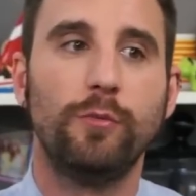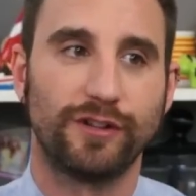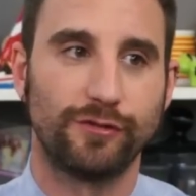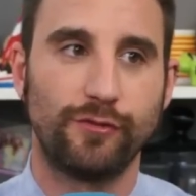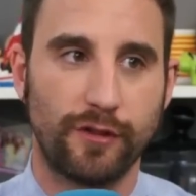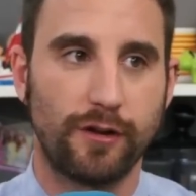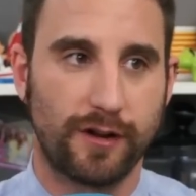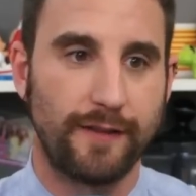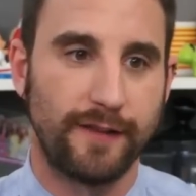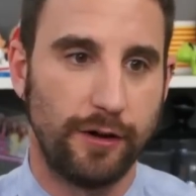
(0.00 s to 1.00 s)
pues es uno de los
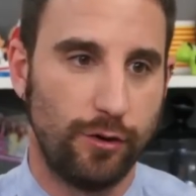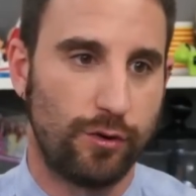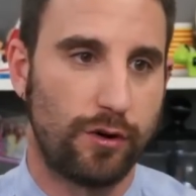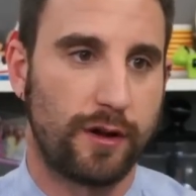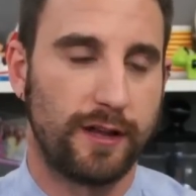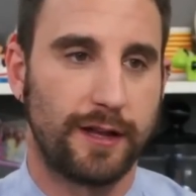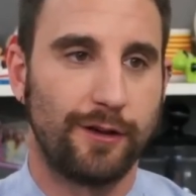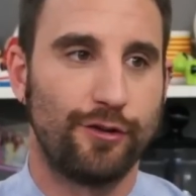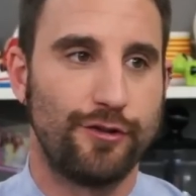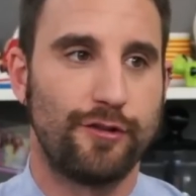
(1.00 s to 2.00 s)
grandes lujos que
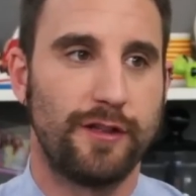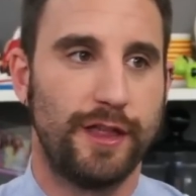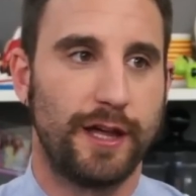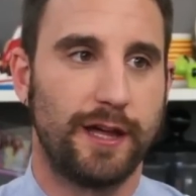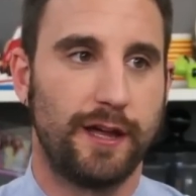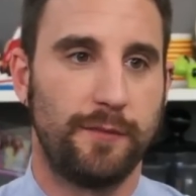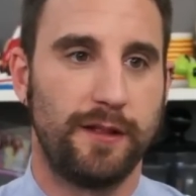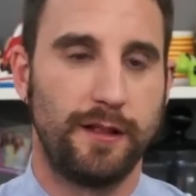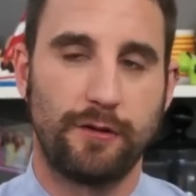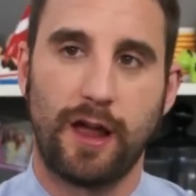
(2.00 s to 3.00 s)
tengo yo desde que me
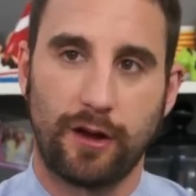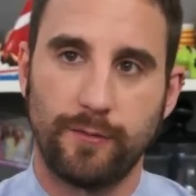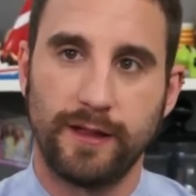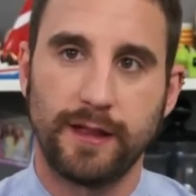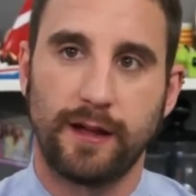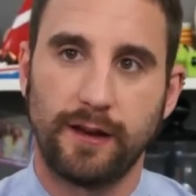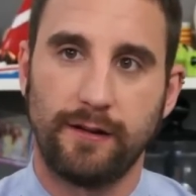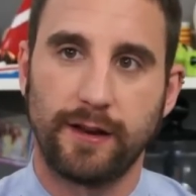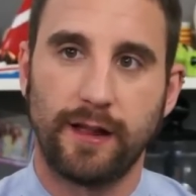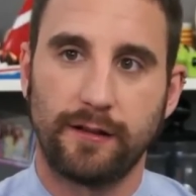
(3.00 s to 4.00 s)
dedico a la comedia,
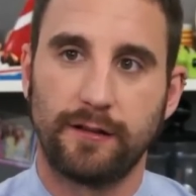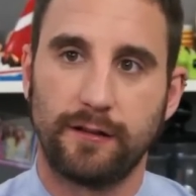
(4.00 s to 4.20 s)
la verdad.